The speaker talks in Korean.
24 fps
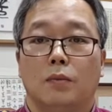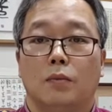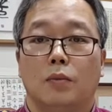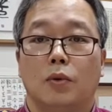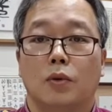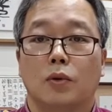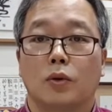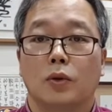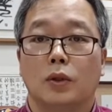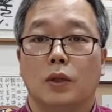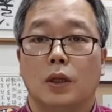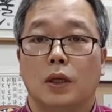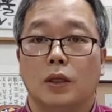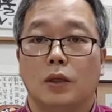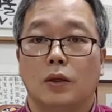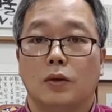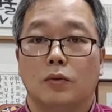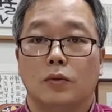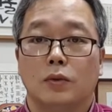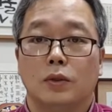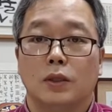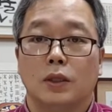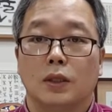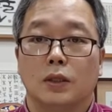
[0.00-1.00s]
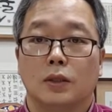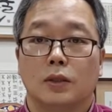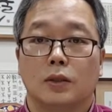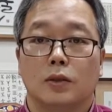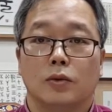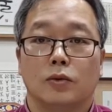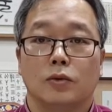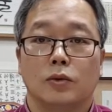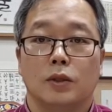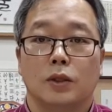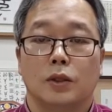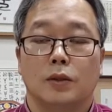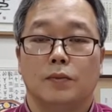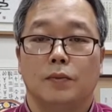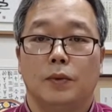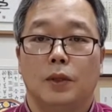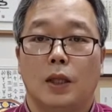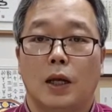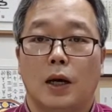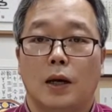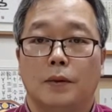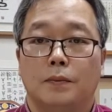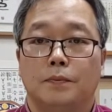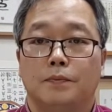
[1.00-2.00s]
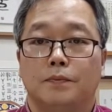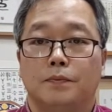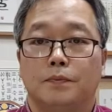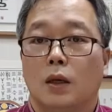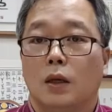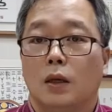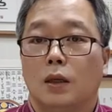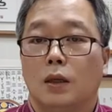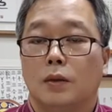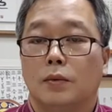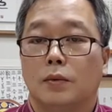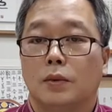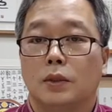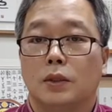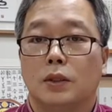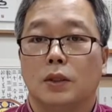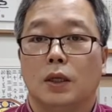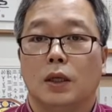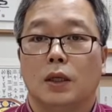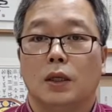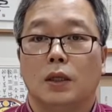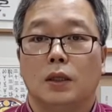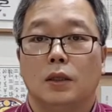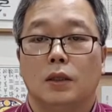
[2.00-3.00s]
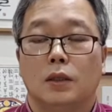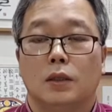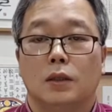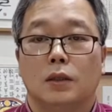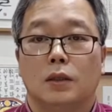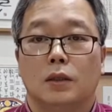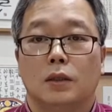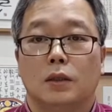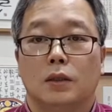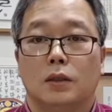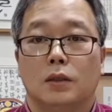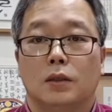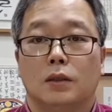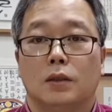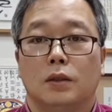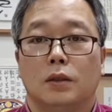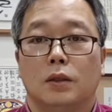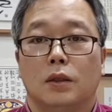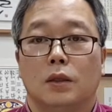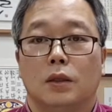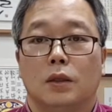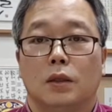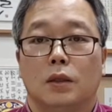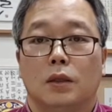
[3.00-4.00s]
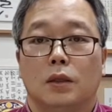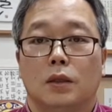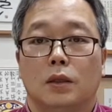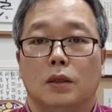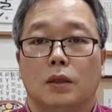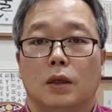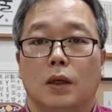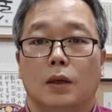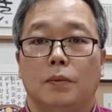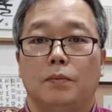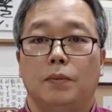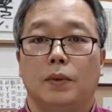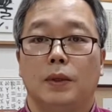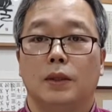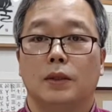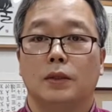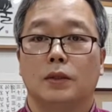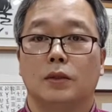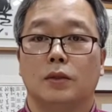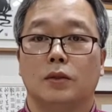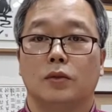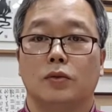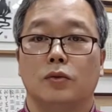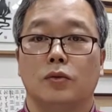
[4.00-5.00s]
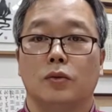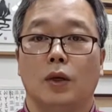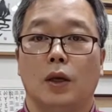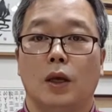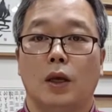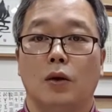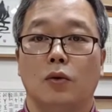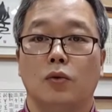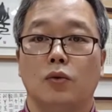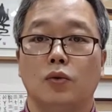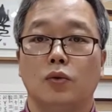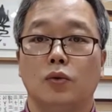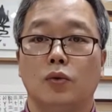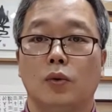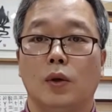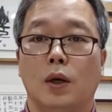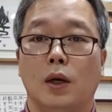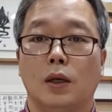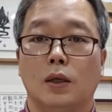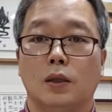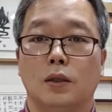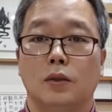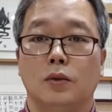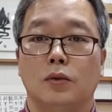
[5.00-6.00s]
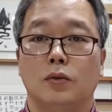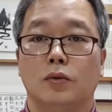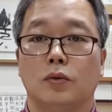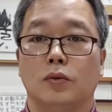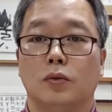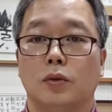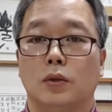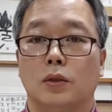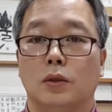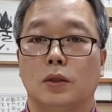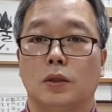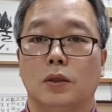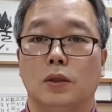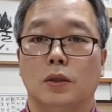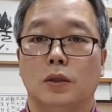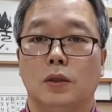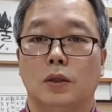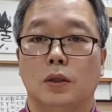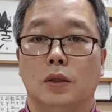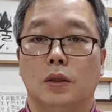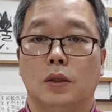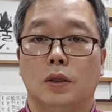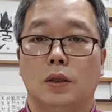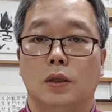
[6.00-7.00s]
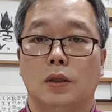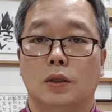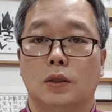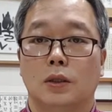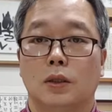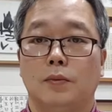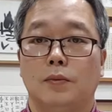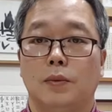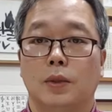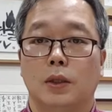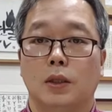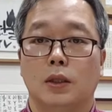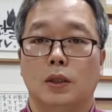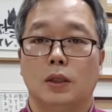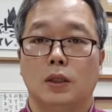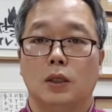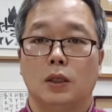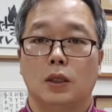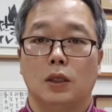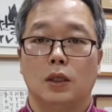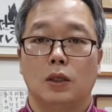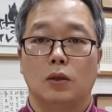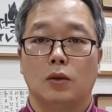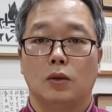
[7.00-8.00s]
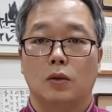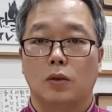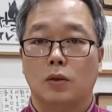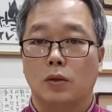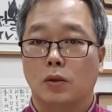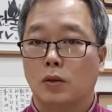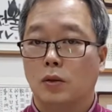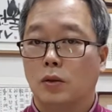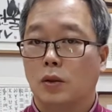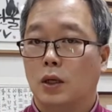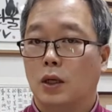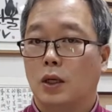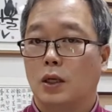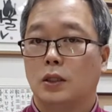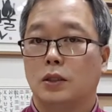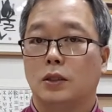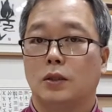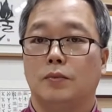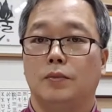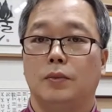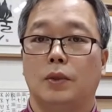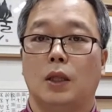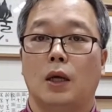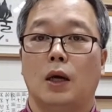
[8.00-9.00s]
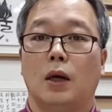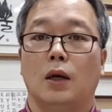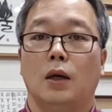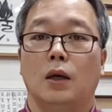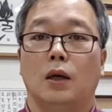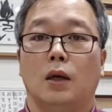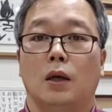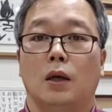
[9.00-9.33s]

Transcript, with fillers: 목현한의 원장서 영숙입니다. 이번 시간에는 어, MPS 중에 후두와 근육들을 설명을 드리도록 하겠습니다.